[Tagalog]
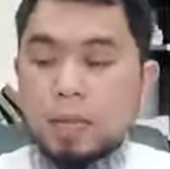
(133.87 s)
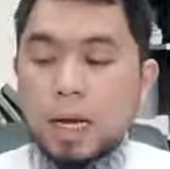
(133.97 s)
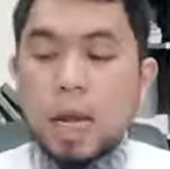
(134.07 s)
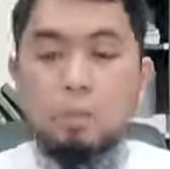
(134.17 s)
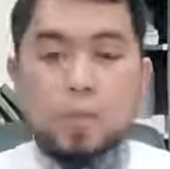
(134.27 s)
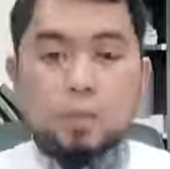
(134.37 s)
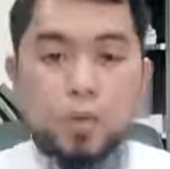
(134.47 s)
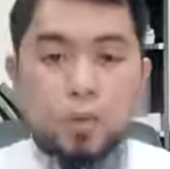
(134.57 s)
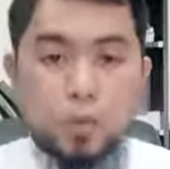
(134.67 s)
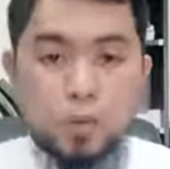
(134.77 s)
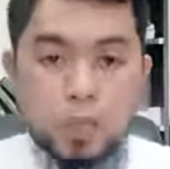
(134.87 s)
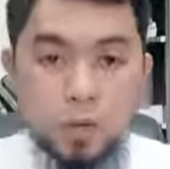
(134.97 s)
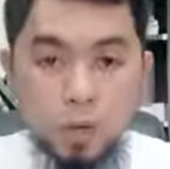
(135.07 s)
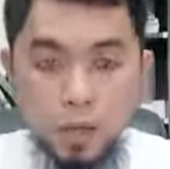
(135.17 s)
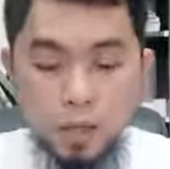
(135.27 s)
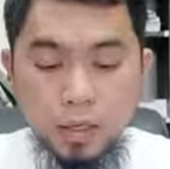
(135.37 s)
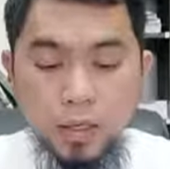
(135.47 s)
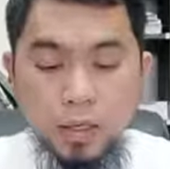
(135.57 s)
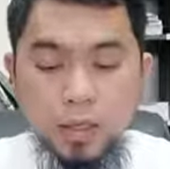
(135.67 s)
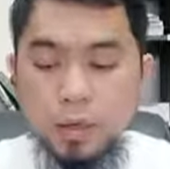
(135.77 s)
malapit po ito sa lugar
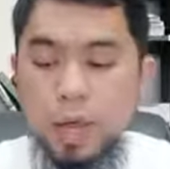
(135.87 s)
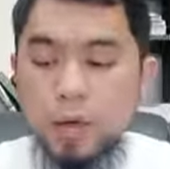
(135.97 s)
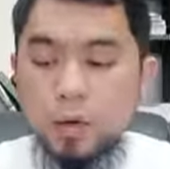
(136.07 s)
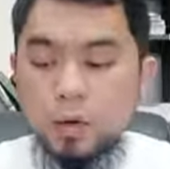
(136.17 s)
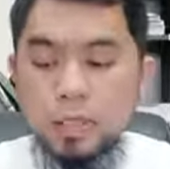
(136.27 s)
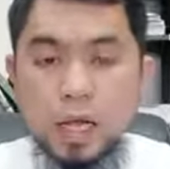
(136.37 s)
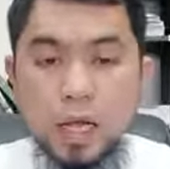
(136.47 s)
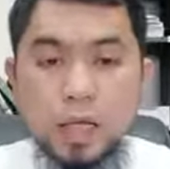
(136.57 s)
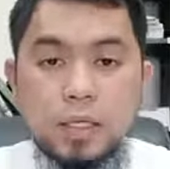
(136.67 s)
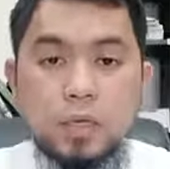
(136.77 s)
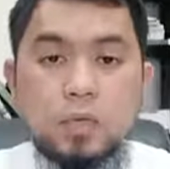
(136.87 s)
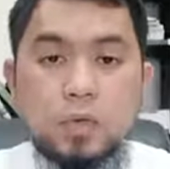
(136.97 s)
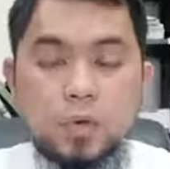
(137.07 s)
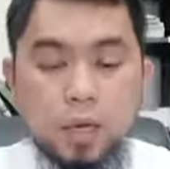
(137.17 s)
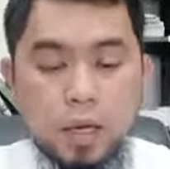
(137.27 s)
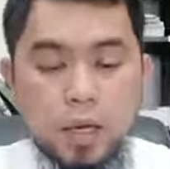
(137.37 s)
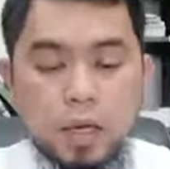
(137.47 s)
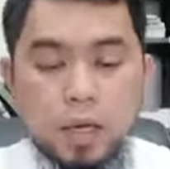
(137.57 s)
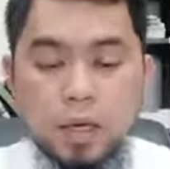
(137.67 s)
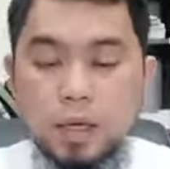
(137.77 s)
na kung saan ito yung lugar